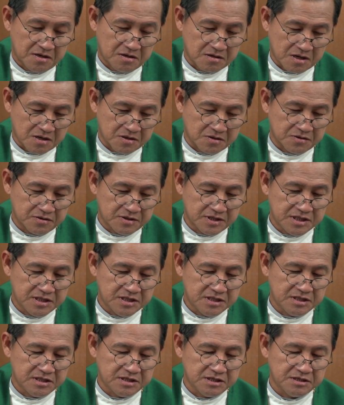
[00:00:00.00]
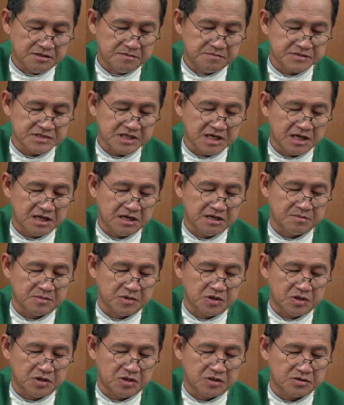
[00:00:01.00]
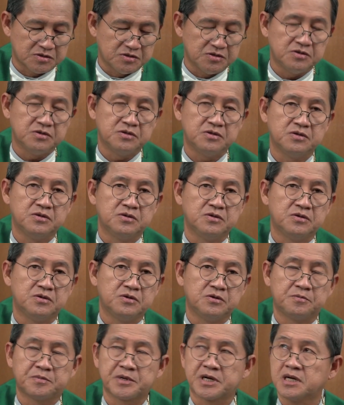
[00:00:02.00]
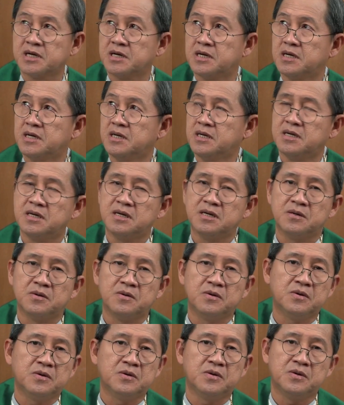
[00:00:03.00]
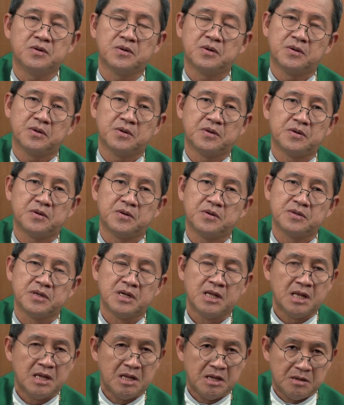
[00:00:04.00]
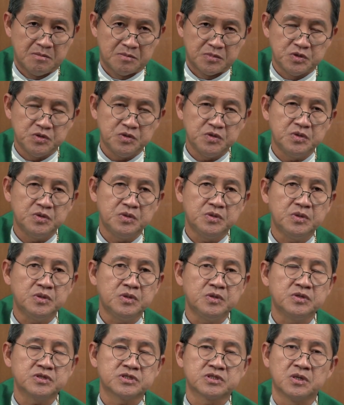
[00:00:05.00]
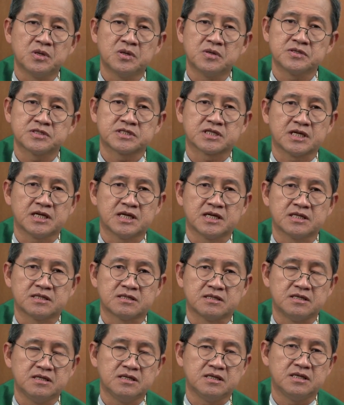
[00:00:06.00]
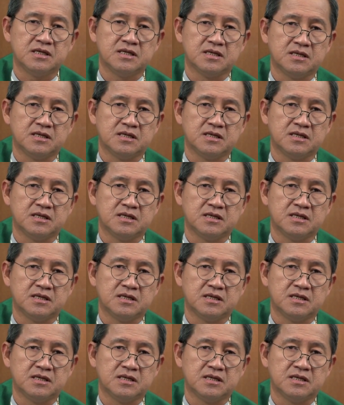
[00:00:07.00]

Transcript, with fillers: เราลืมตามองดูพระองค์ผู้ทรงสถิ